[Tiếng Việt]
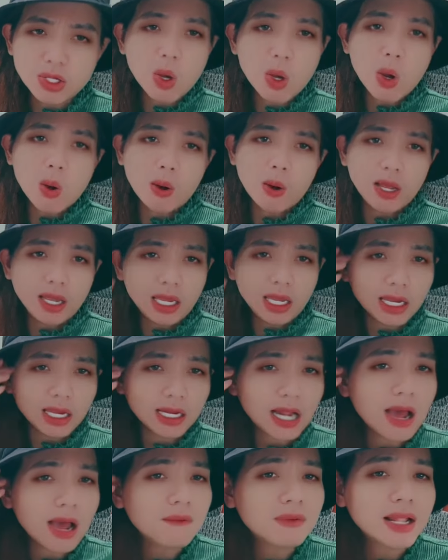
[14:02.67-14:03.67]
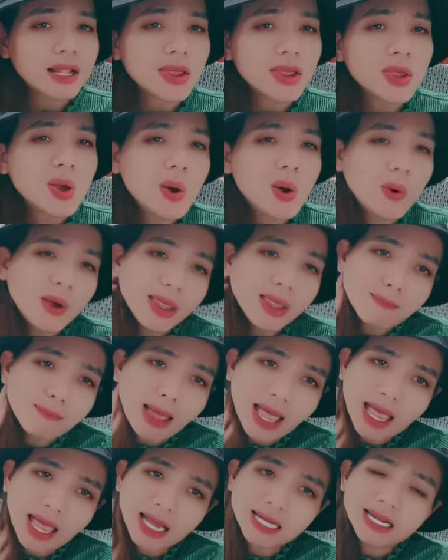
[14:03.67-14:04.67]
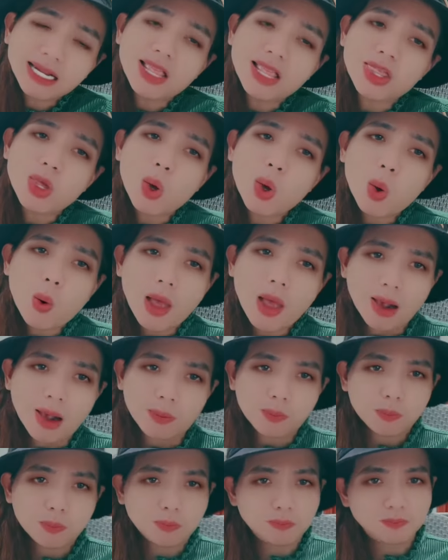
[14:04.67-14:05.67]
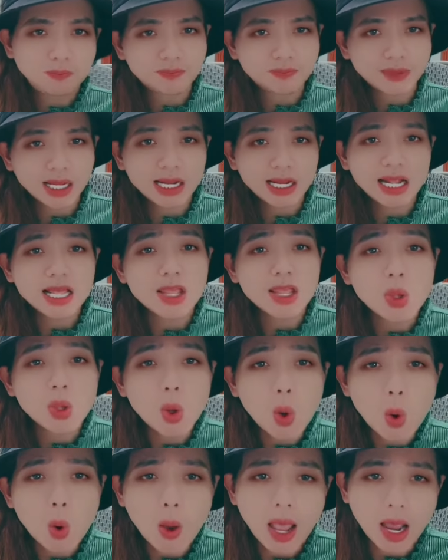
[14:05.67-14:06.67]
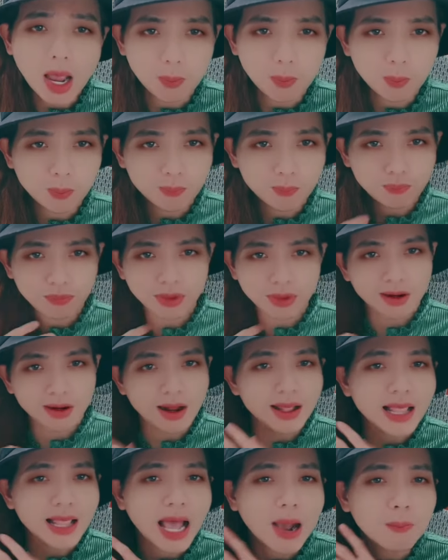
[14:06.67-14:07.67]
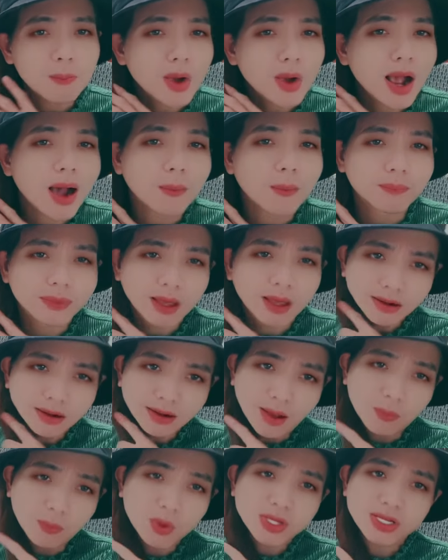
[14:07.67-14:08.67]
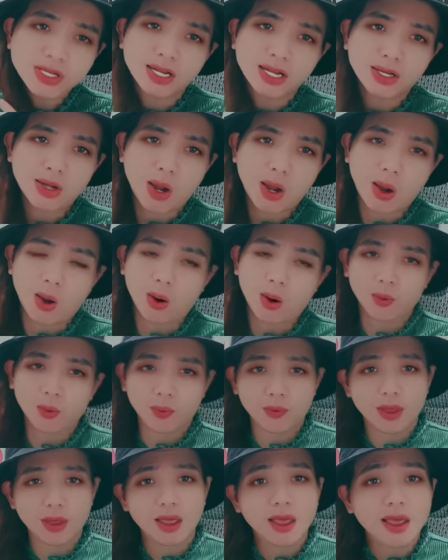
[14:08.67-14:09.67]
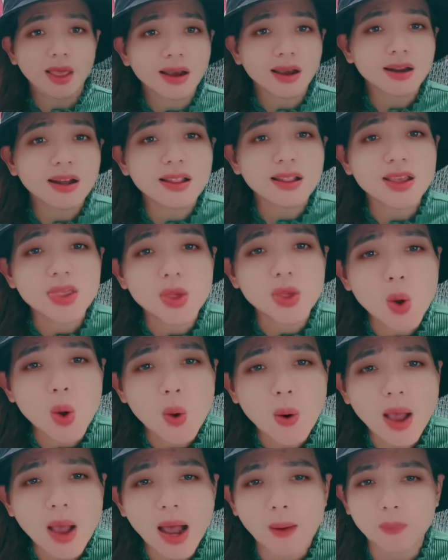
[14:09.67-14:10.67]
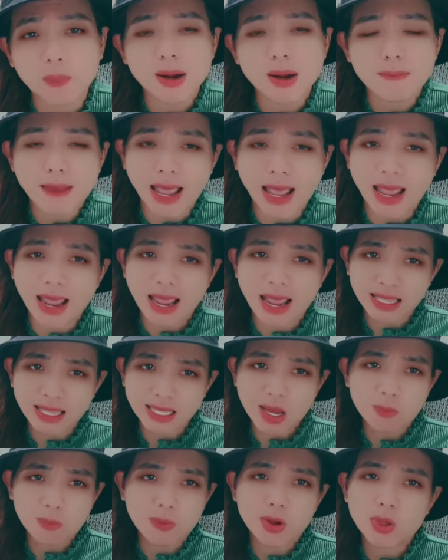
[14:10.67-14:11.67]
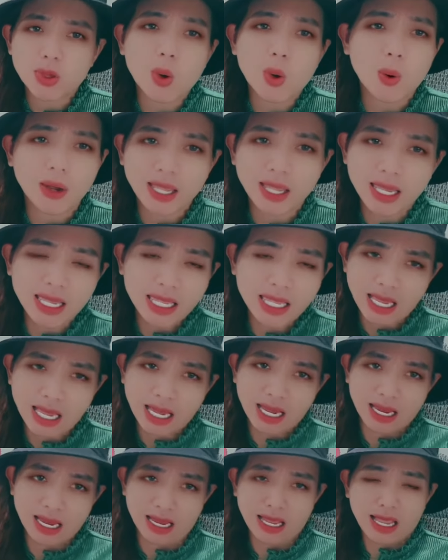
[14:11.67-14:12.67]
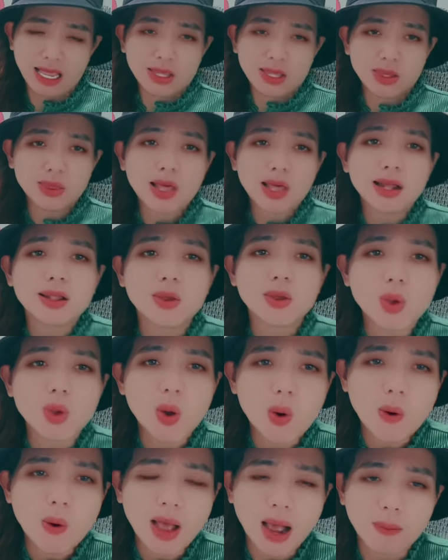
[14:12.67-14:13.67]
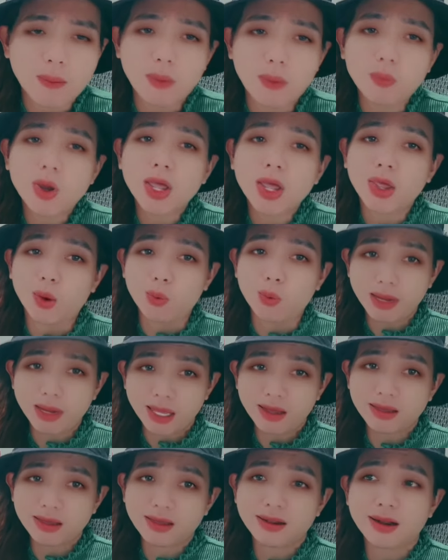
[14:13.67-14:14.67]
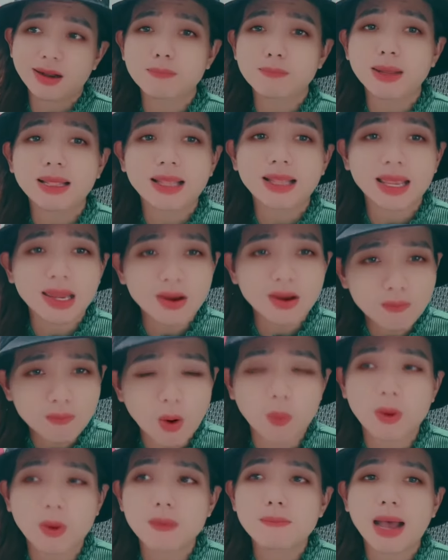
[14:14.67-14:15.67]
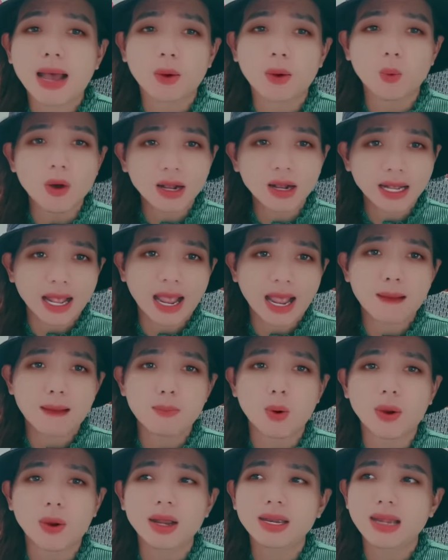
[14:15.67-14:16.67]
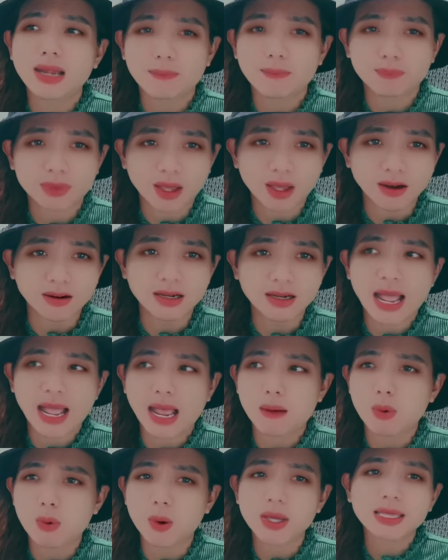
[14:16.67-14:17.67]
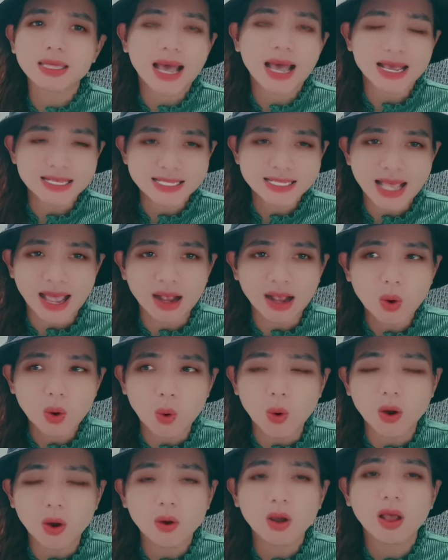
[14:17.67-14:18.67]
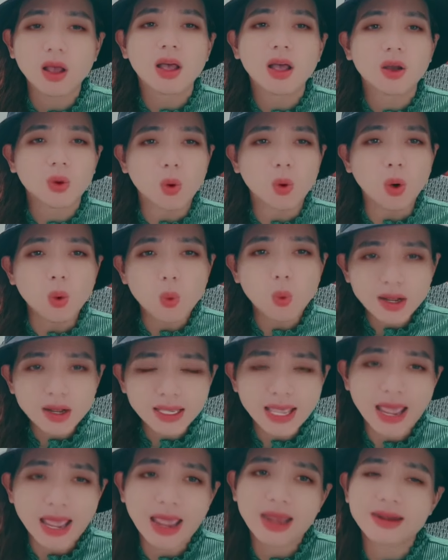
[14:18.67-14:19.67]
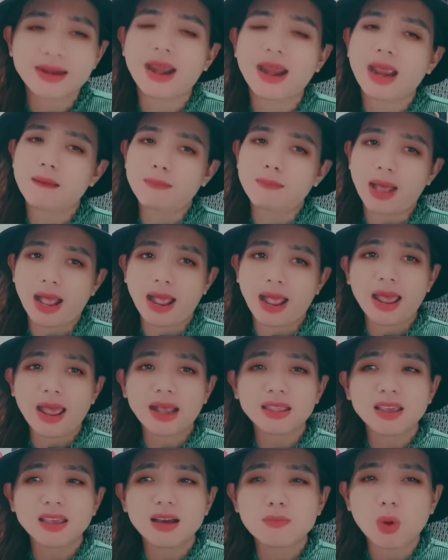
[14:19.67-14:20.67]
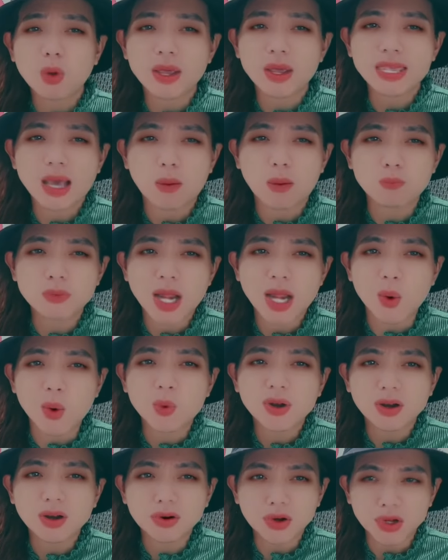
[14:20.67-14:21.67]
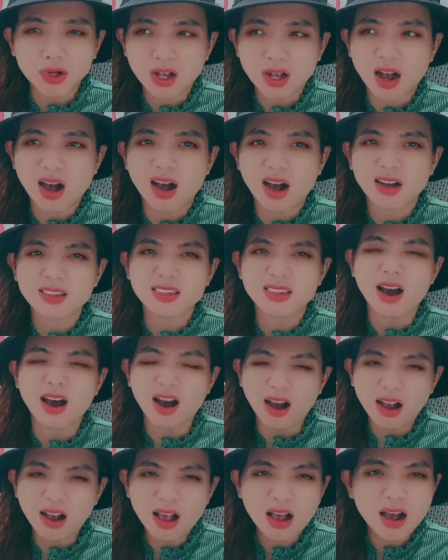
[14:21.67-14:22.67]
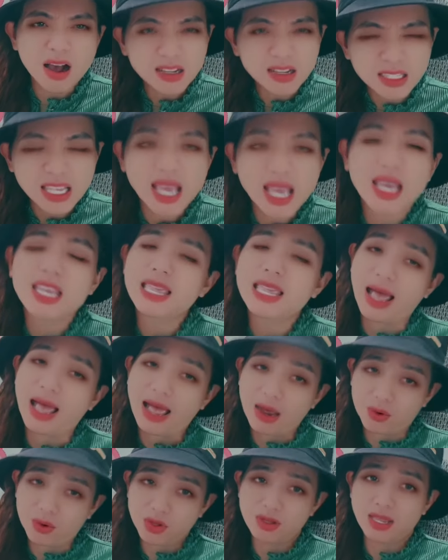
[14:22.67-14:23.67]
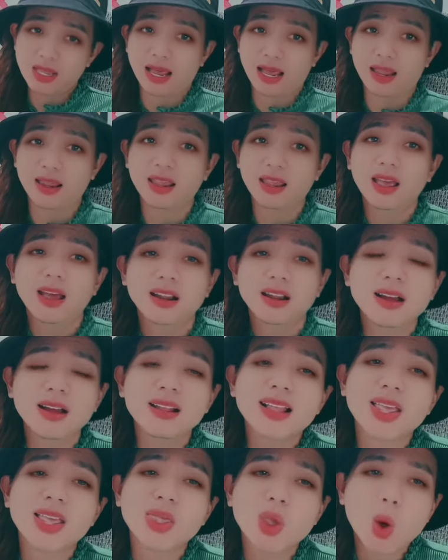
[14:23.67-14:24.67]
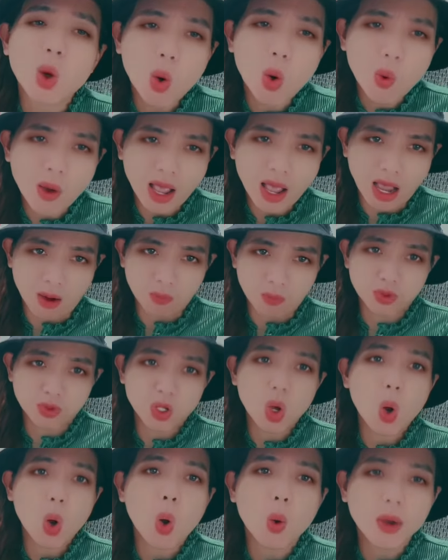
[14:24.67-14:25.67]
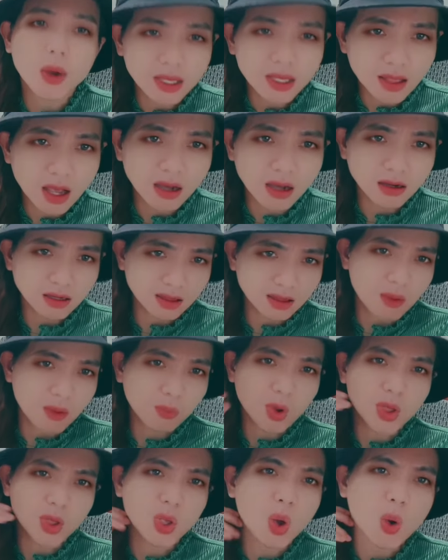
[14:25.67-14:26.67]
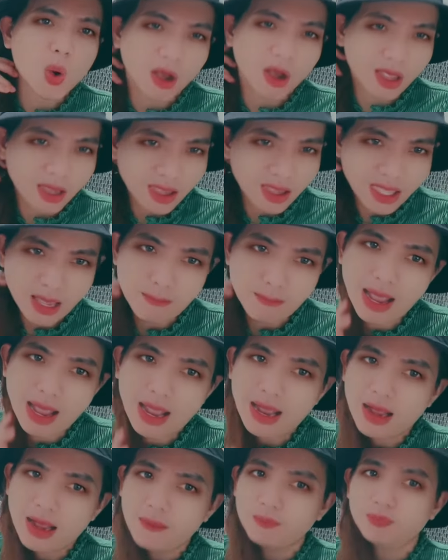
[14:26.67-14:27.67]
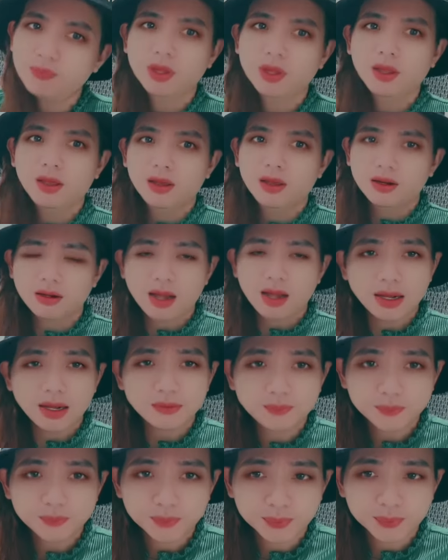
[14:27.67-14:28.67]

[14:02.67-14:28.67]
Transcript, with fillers: vô ý cái đó không phải là vô ý má cái đó là vô học cái đó là vô học cái đó là không có học thức không có trình độ cái đó là vô học đó mà chứ không có vô ý nha đó là vô học không có hiểu biết cho nên mới lấy một cái bài quốc ca một cái niềm tự hào một cái tài sản của của quốc gia ra mà hát với một cái giọng điệu cười cợt giỡn hớt chế dạo như vậy đó là vô học vô ý thức chứ không có vô ý nha má đó